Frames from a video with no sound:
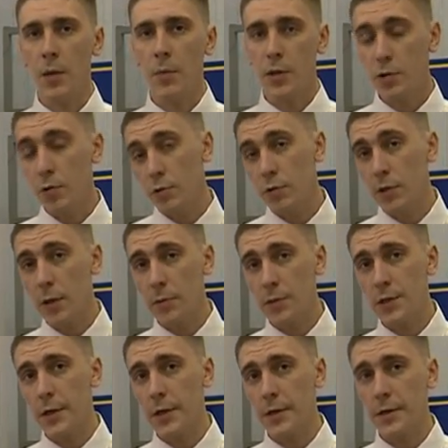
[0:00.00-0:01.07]
Поскольку там,
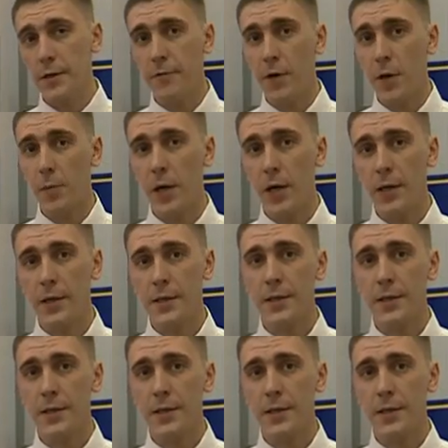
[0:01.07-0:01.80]
где неформальная